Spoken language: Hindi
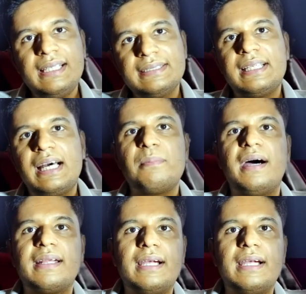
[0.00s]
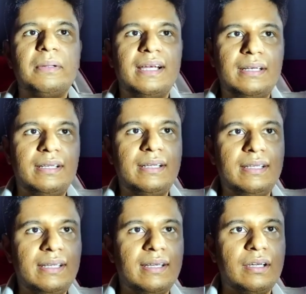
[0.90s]
साल मार्केट में एंट्री
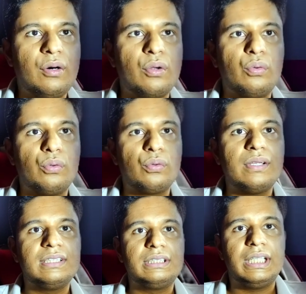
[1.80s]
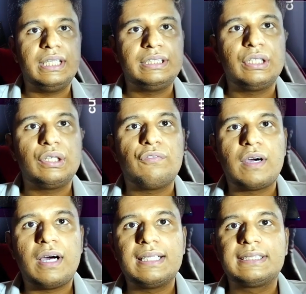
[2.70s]
ली है और उन्होंने जनरेशन ऑफ
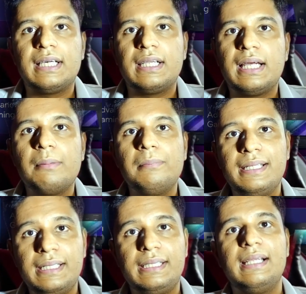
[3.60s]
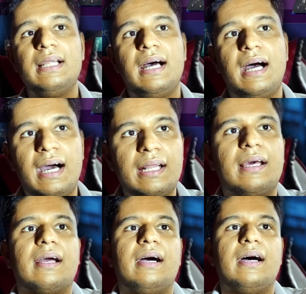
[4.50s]
कार्ड्स का नाम इंटेल आर्क
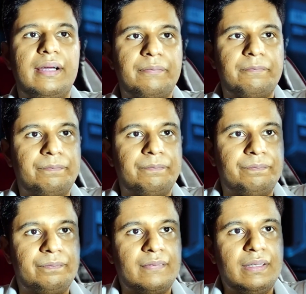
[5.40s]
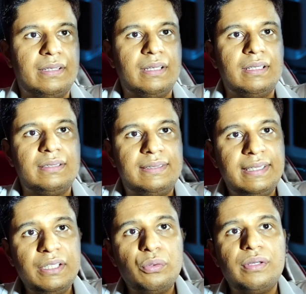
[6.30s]
रखा है
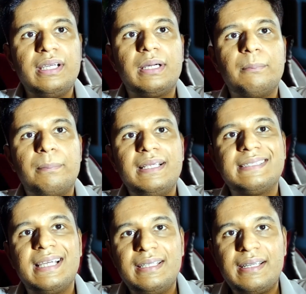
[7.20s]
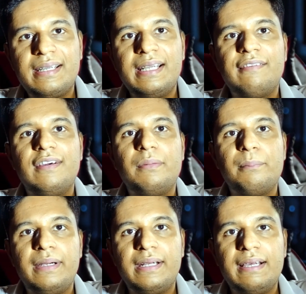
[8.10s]
तीनों ही कंपनीज एंट्री लेवल
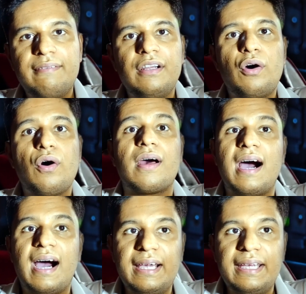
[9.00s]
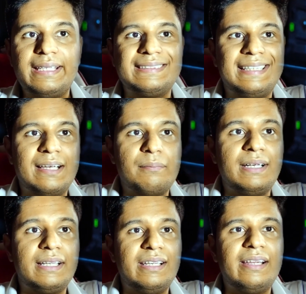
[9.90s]
मिड लेवल और हाई एंड सेगमेंट
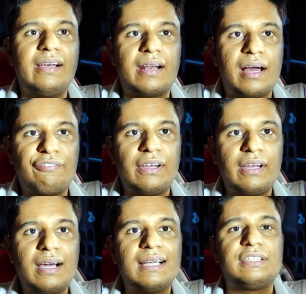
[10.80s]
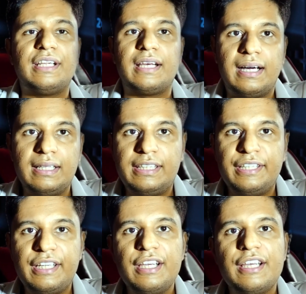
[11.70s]
के लिए ग्राफिक कार्ड्स निकालती
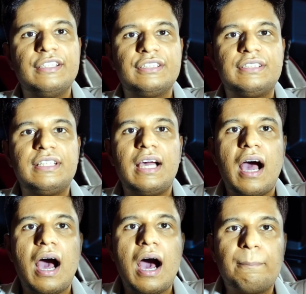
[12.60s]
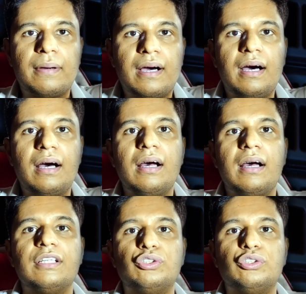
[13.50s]
हैं जिससे आपका जो